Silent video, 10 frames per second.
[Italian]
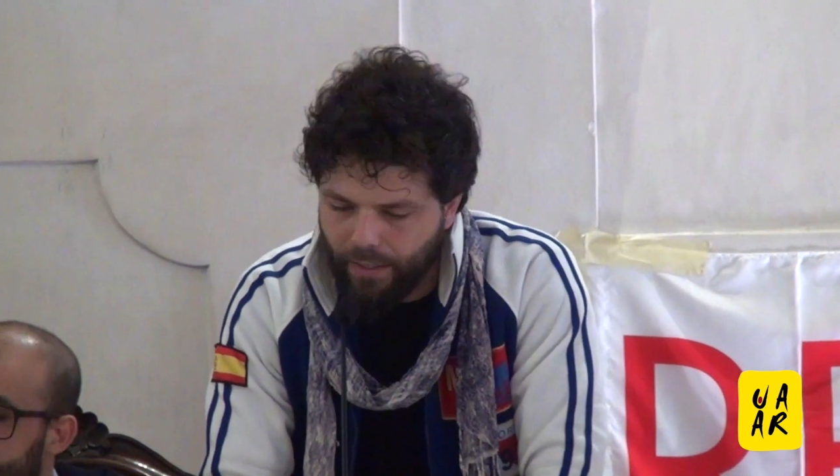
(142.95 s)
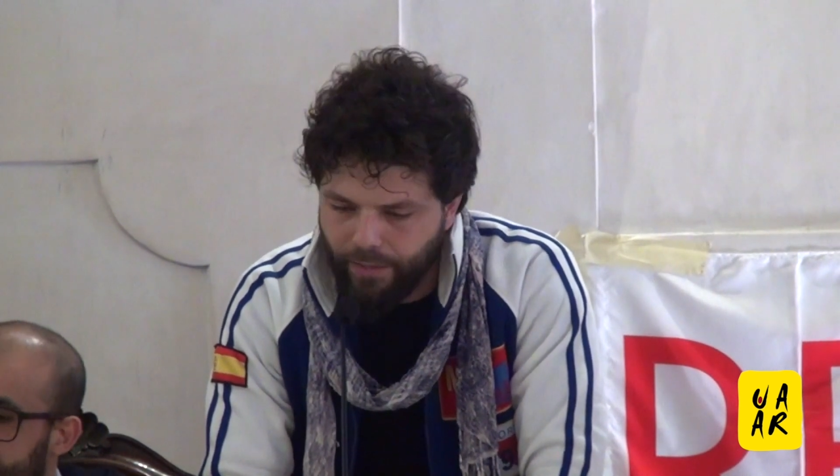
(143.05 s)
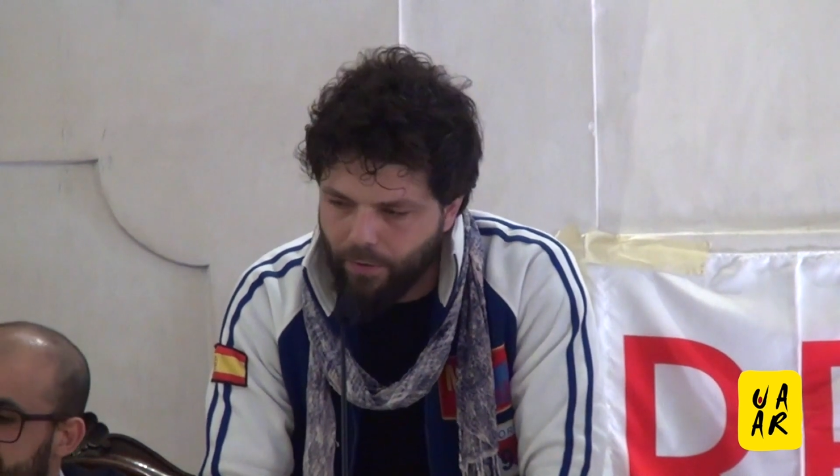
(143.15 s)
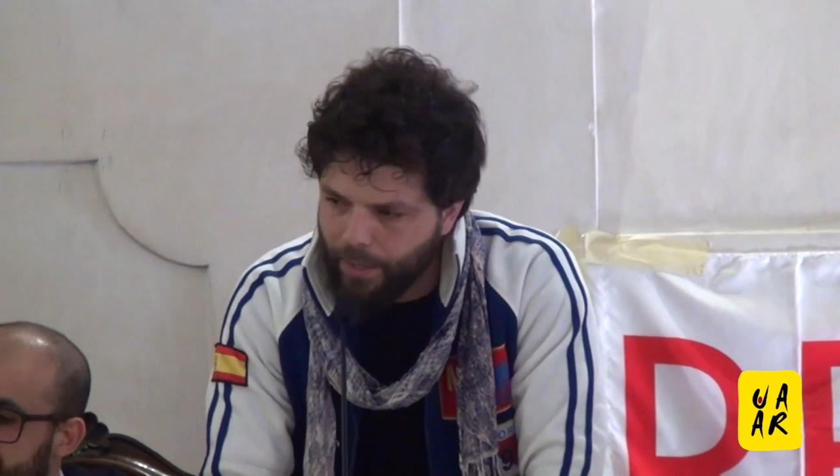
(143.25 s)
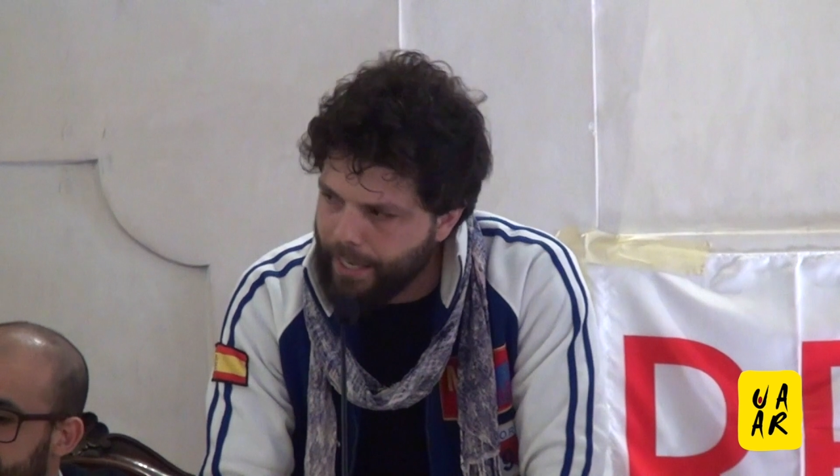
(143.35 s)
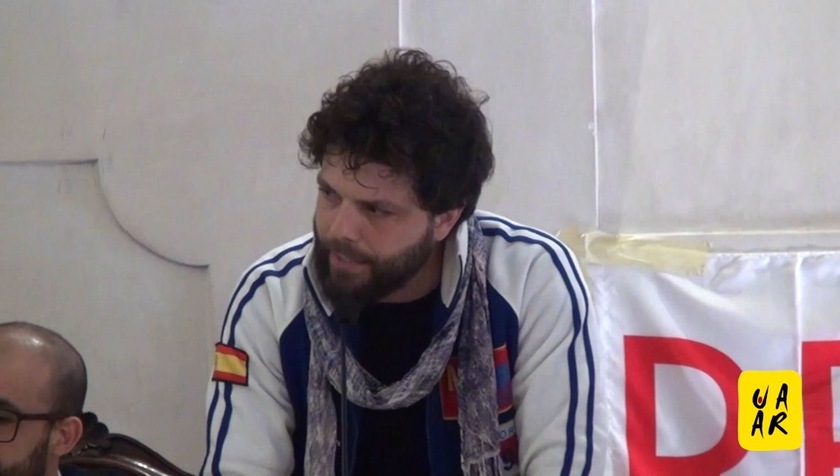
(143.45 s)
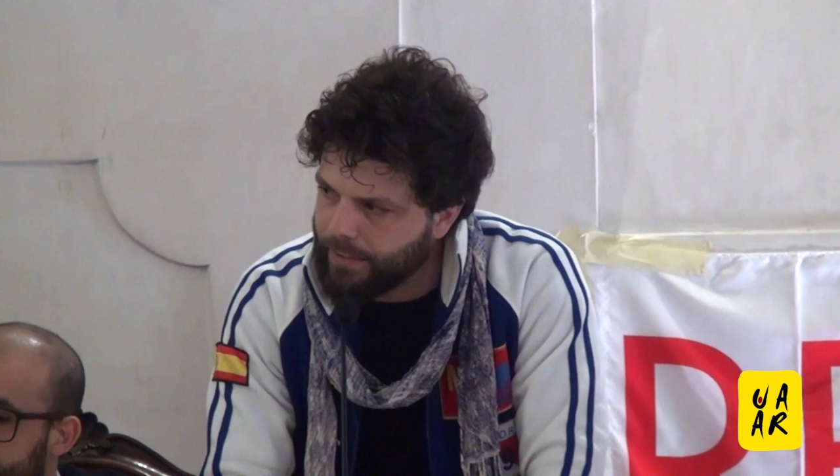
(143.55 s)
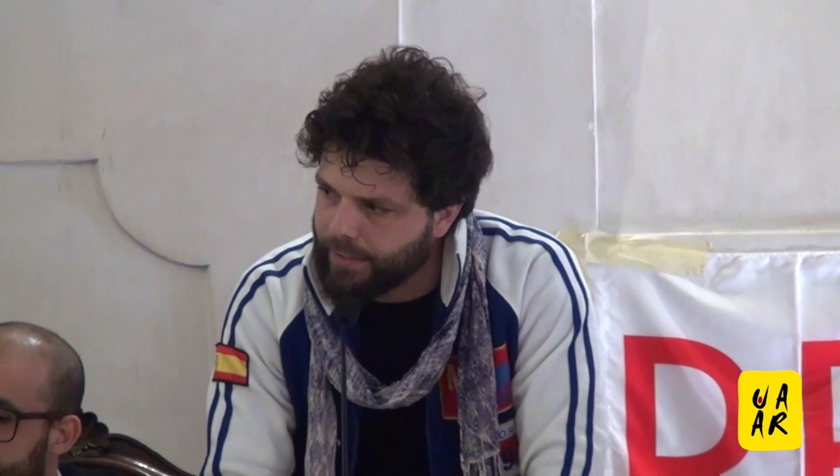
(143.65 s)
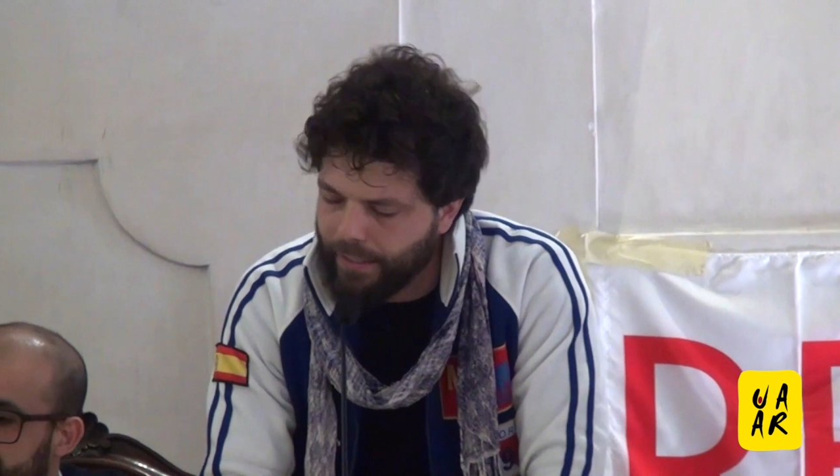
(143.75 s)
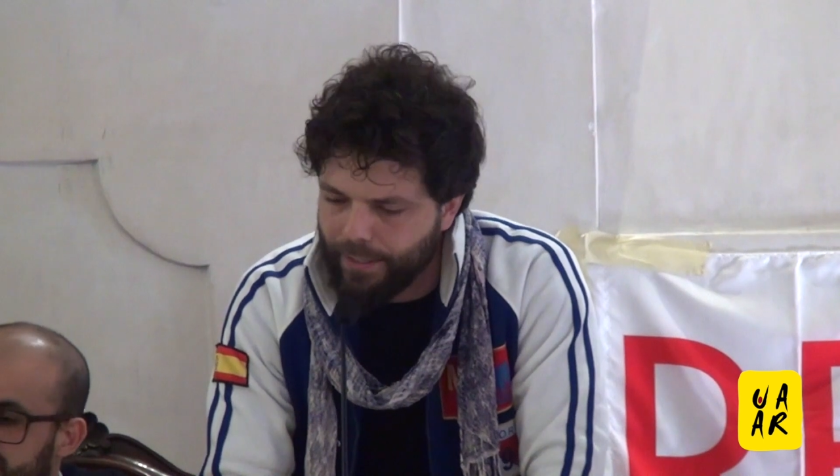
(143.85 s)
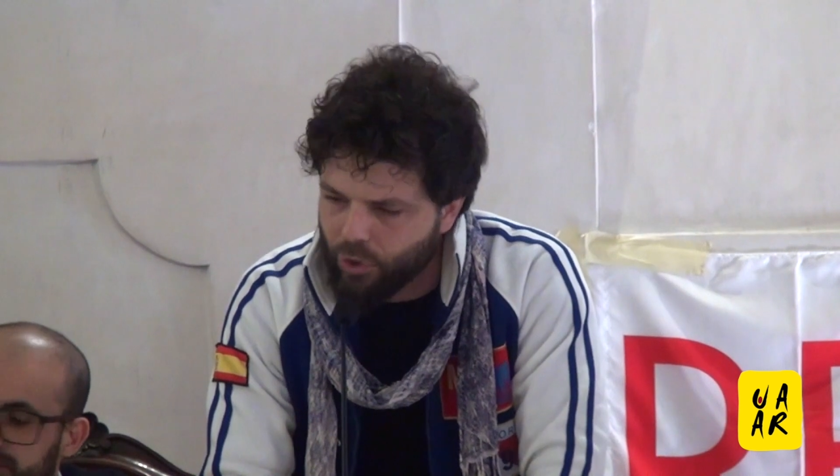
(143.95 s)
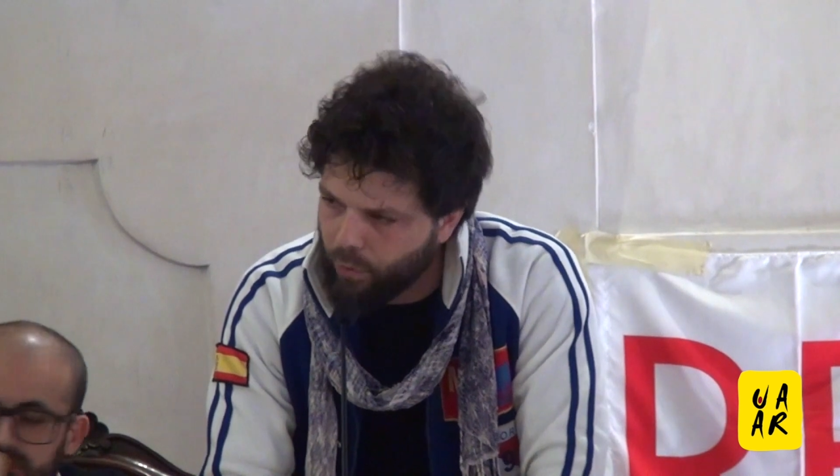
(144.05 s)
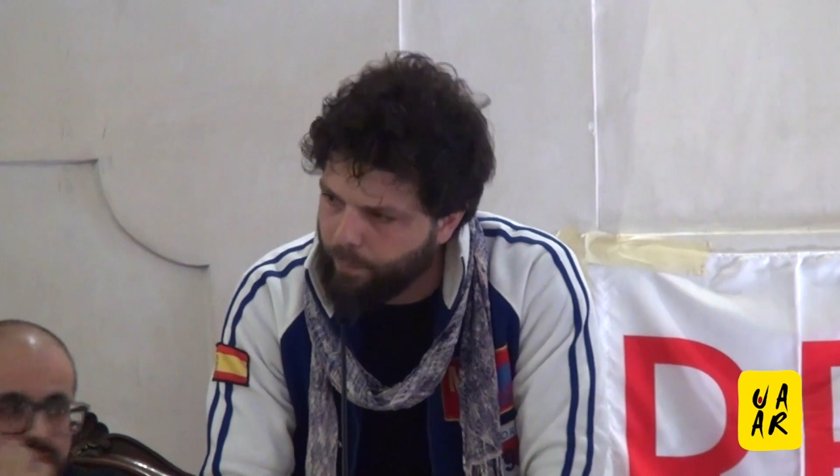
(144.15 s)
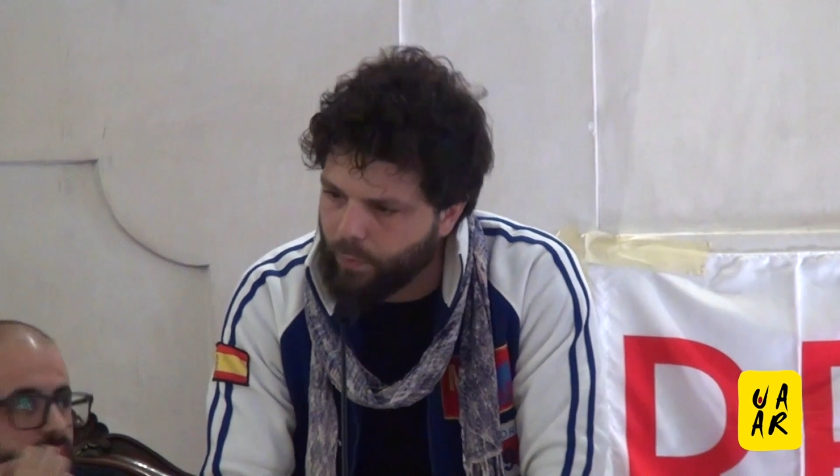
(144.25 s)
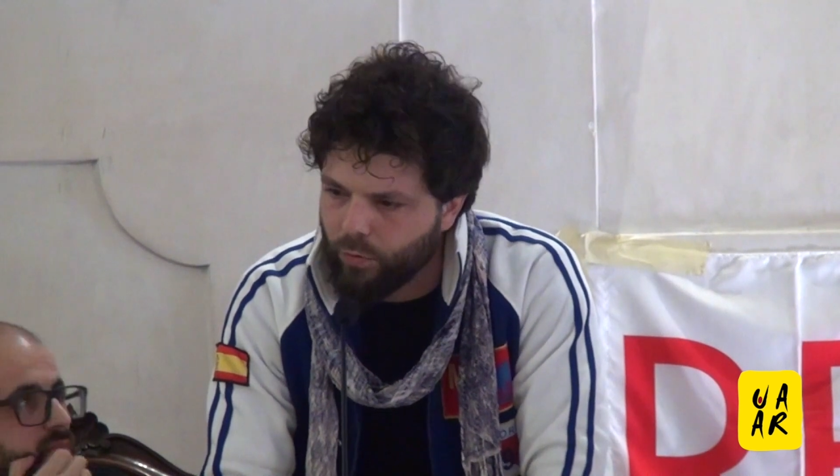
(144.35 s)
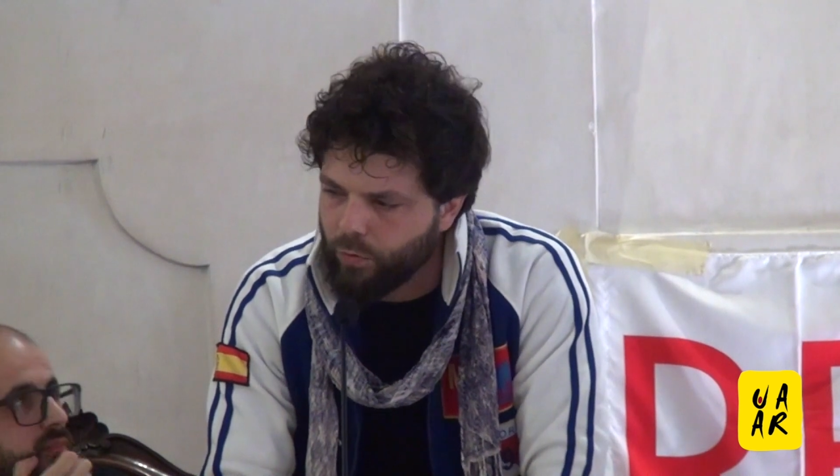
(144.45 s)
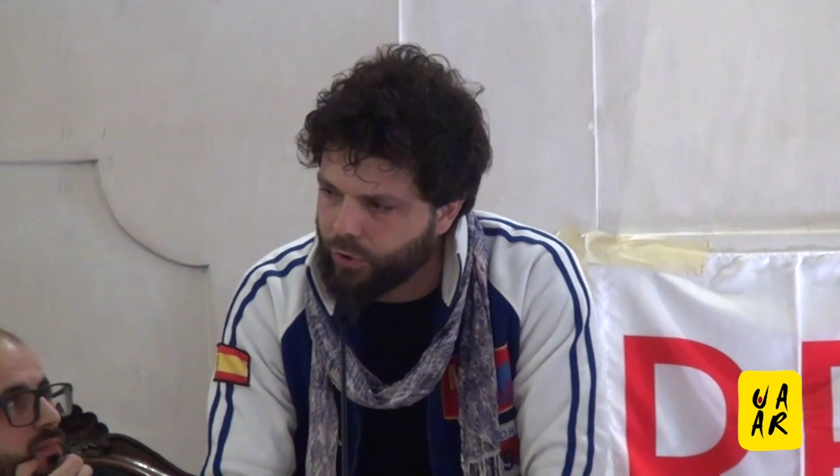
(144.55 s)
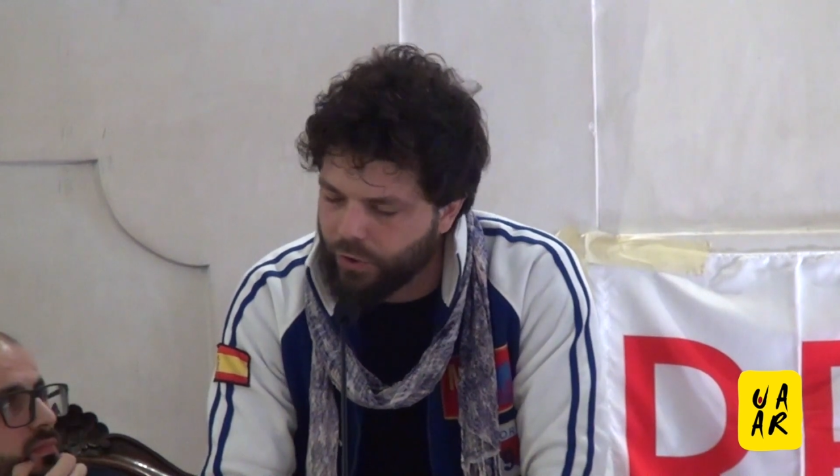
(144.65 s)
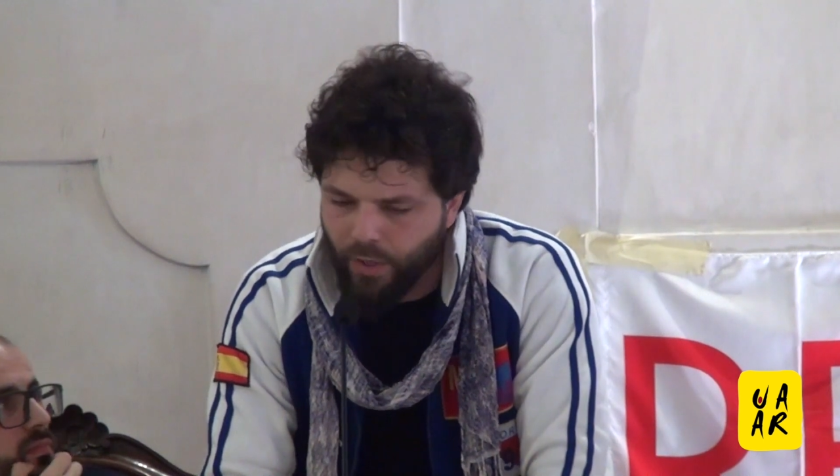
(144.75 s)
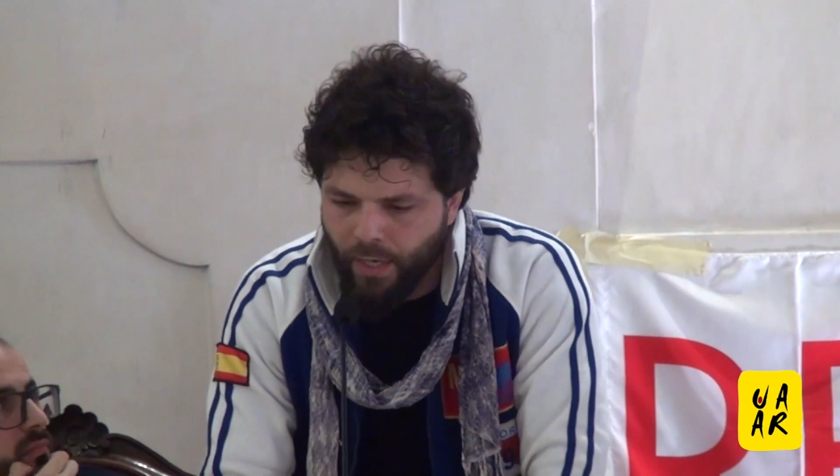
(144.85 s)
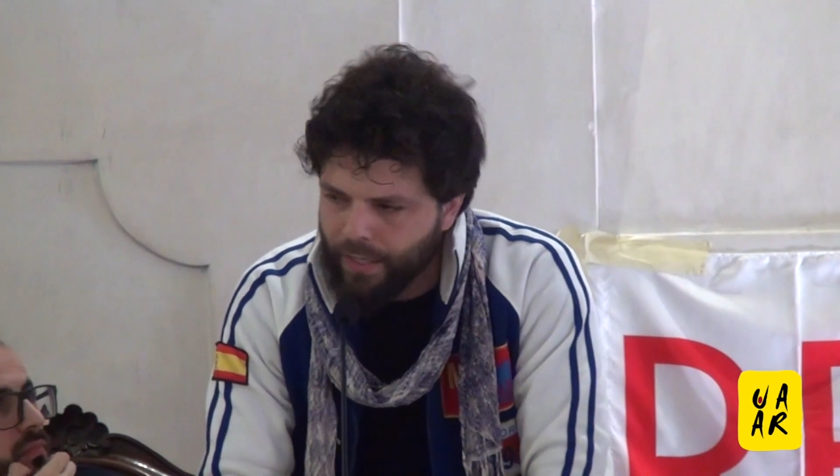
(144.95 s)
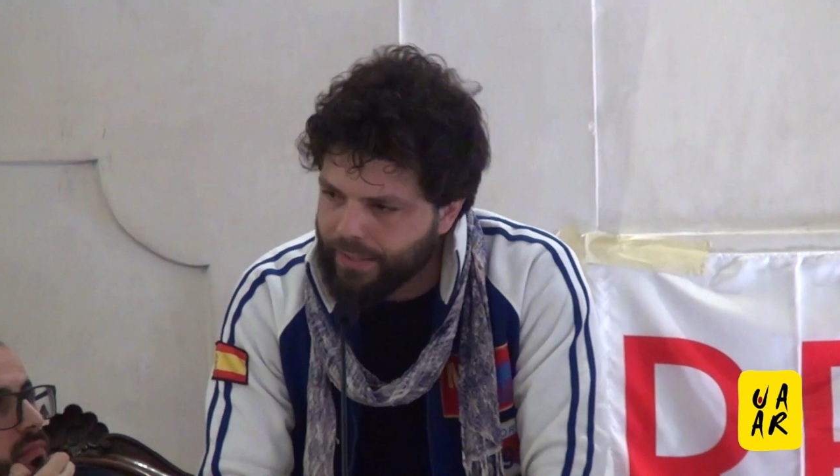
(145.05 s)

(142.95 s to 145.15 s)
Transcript: delle violenze, dei soprusi,